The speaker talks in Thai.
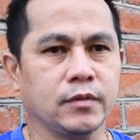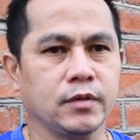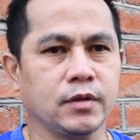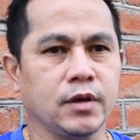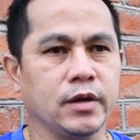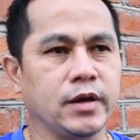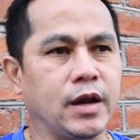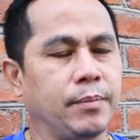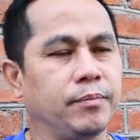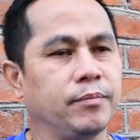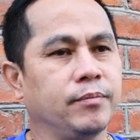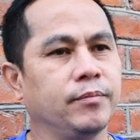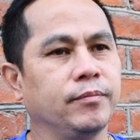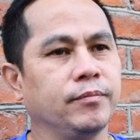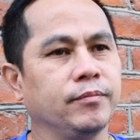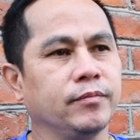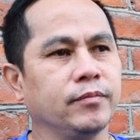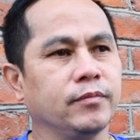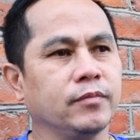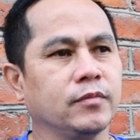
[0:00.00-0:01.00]
ระดับ
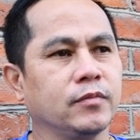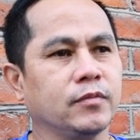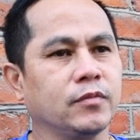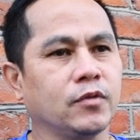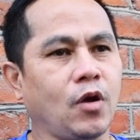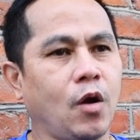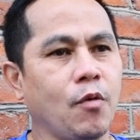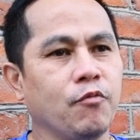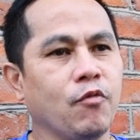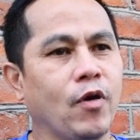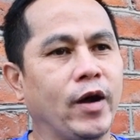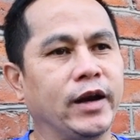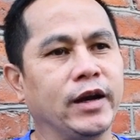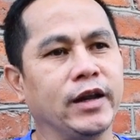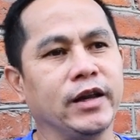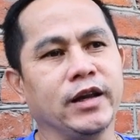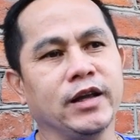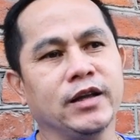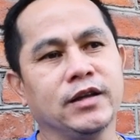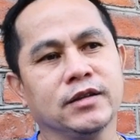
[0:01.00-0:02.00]
ท็อปวัน
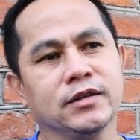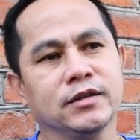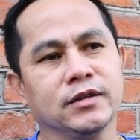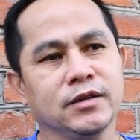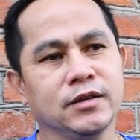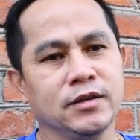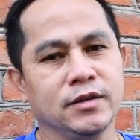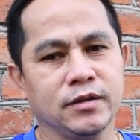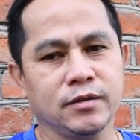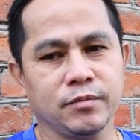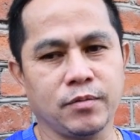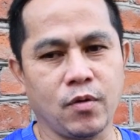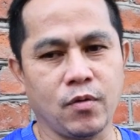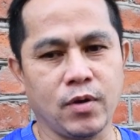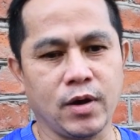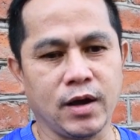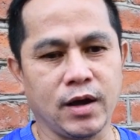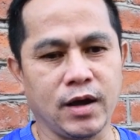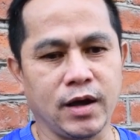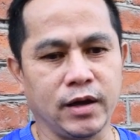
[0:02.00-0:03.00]
นะนะเพราะ
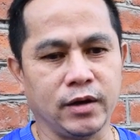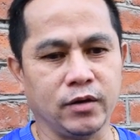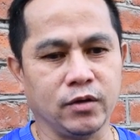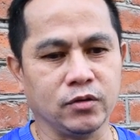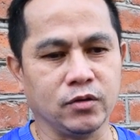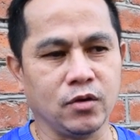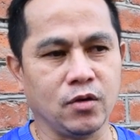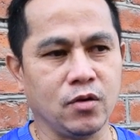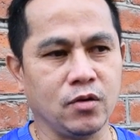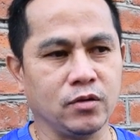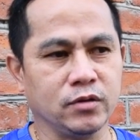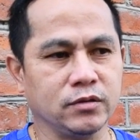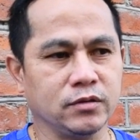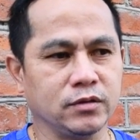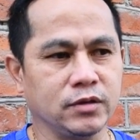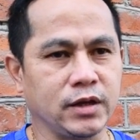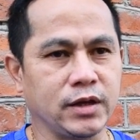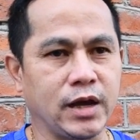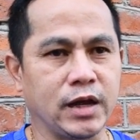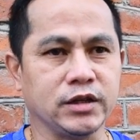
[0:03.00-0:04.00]
ว่าน้องๆ
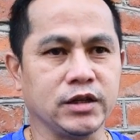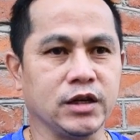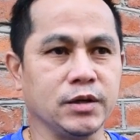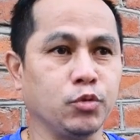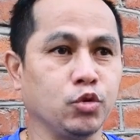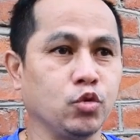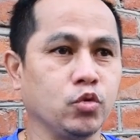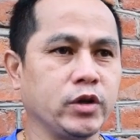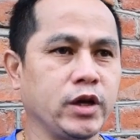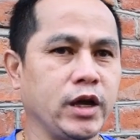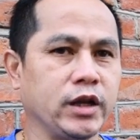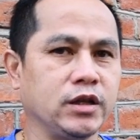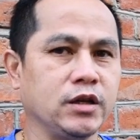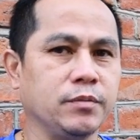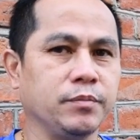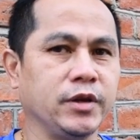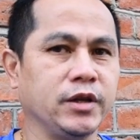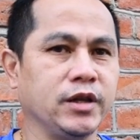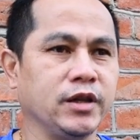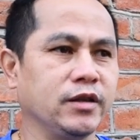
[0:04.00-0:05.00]
ในการเจอโปรตุเกสซึ่ง
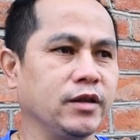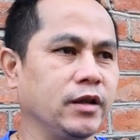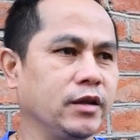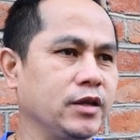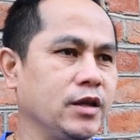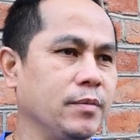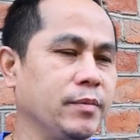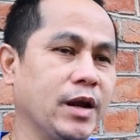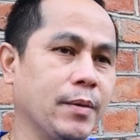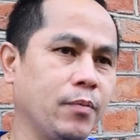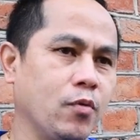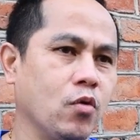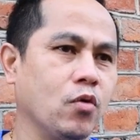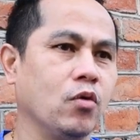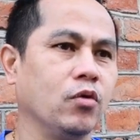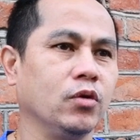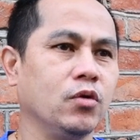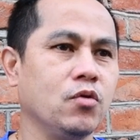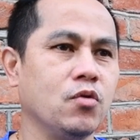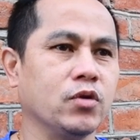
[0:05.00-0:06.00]
เป็นทีมอันดับ6ข
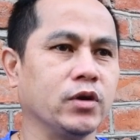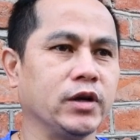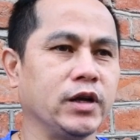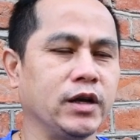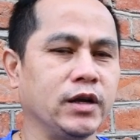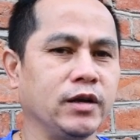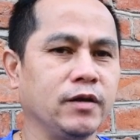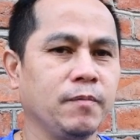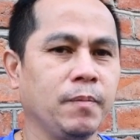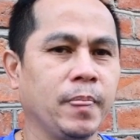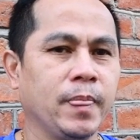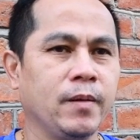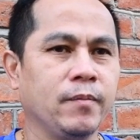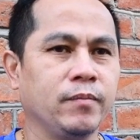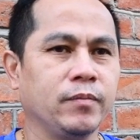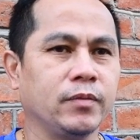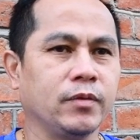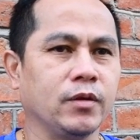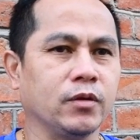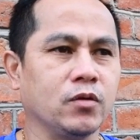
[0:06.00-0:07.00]
องโลกเนี่ย
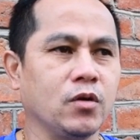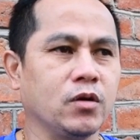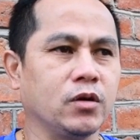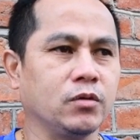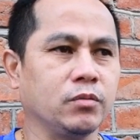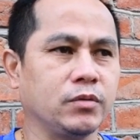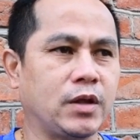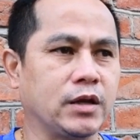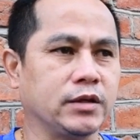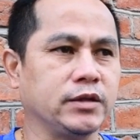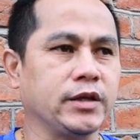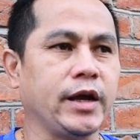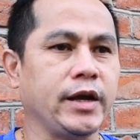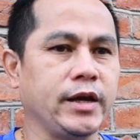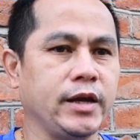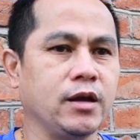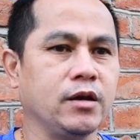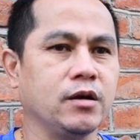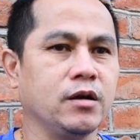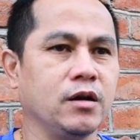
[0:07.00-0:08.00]
น้องๆก็ตั้งใจ
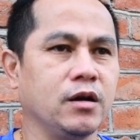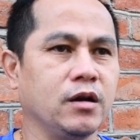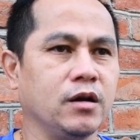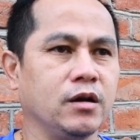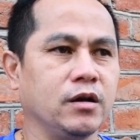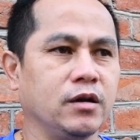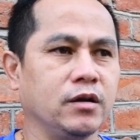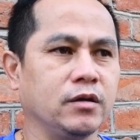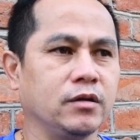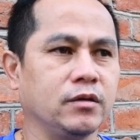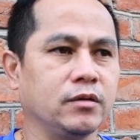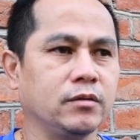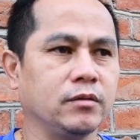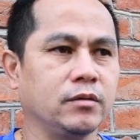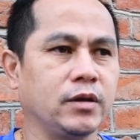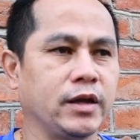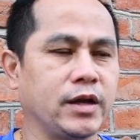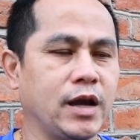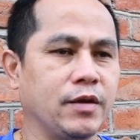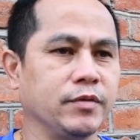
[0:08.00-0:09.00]
แล้วก็
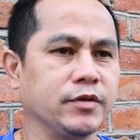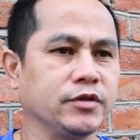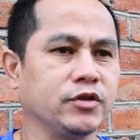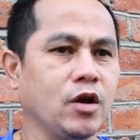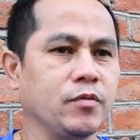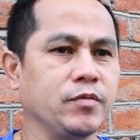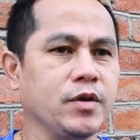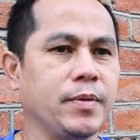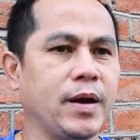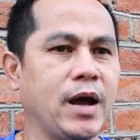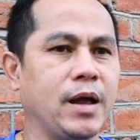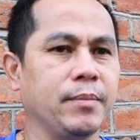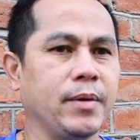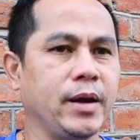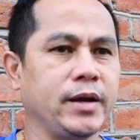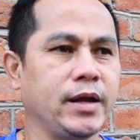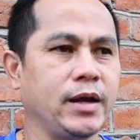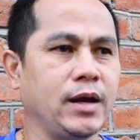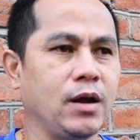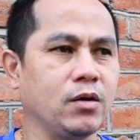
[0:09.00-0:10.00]
ในการฝึกซ้อมที่ผ่านมา
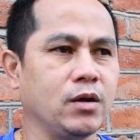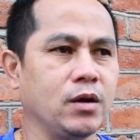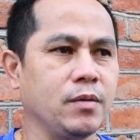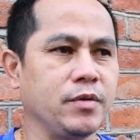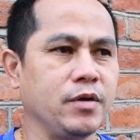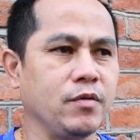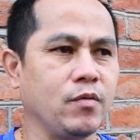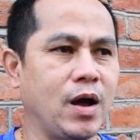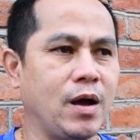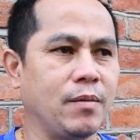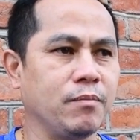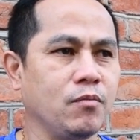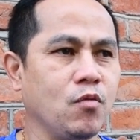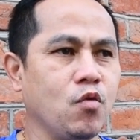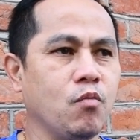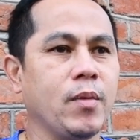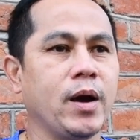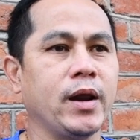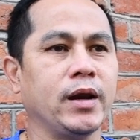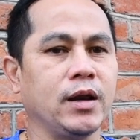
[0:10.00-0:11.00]
เนี่ยเราก็มีความมุ่
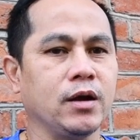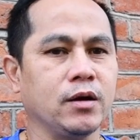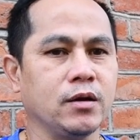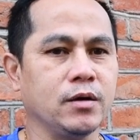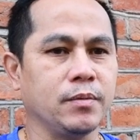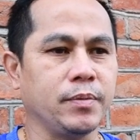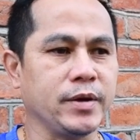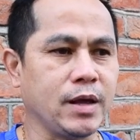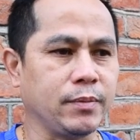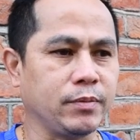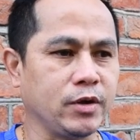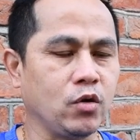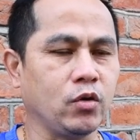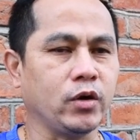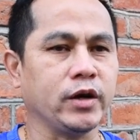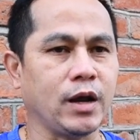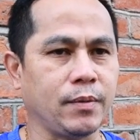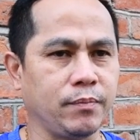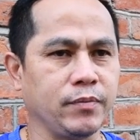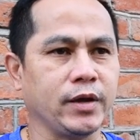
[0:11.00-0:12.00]
งมั่นแล้วก็พยายามทจะยก
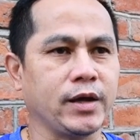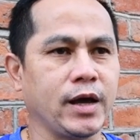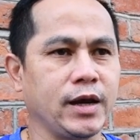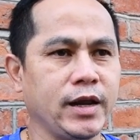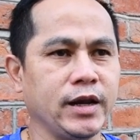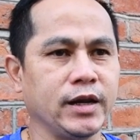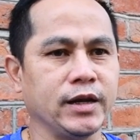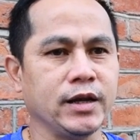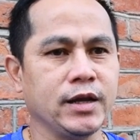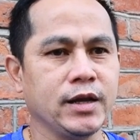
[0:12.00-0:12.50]
ระดับในการเล่น